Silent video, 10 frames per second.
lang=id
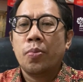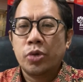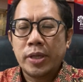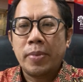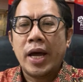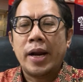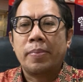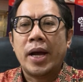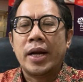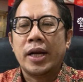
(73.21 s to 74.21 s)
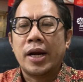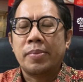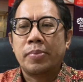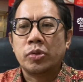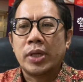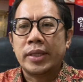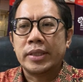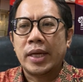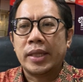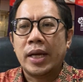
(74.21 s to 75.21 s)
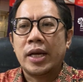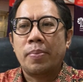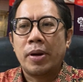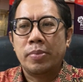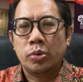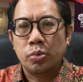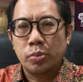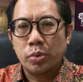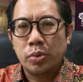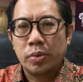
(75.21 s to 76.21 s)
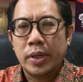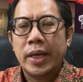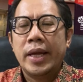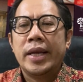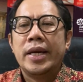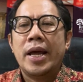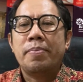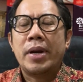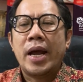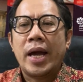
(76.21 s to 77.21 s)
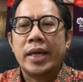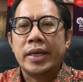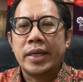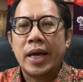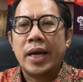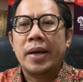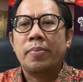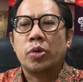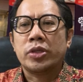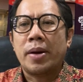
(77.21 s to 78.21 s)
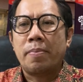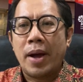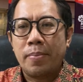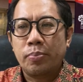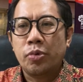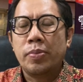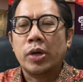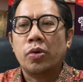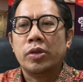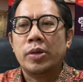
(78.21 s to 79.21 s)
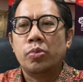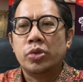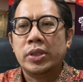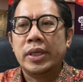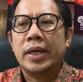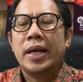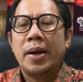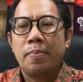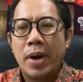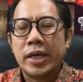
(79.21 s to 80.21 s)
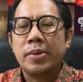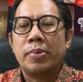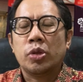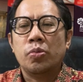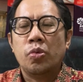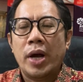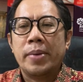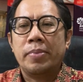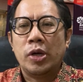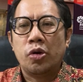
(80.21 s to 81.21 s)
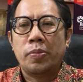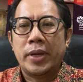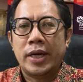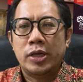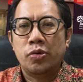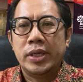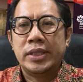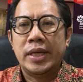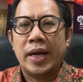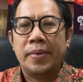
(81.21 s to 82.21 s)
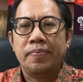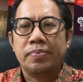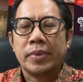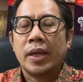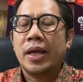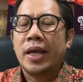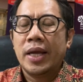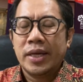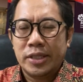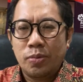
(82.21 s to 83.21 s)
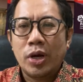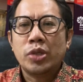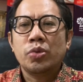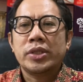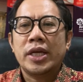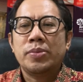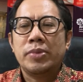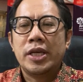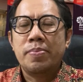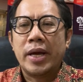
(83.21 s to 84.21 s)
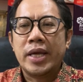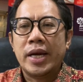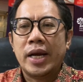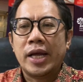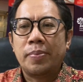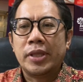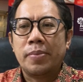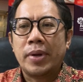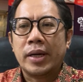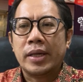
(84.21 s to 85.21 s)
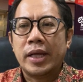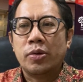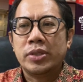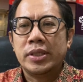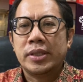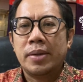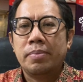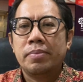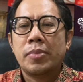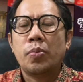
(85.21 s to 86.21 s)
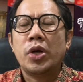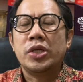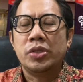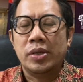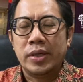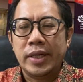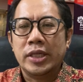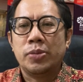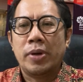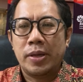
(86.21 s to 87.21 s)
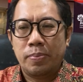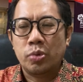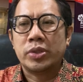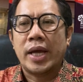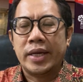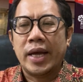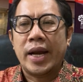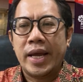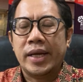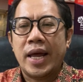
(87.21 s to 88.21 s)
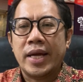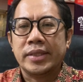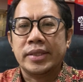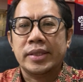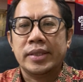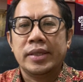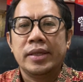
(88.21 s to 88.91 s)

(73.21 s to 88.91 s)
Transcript: Bursa mengharapkan agar perusahaan tercatat dapat bertumbuh dan pada akhirnya perusahaan mampu berkontribusi bagi pertumbuhan perekonomian Indonesia. Semoga sukses menjadi bagian dari capital market ekosistem memulai journey sebagai perusahaan yang naik kelas.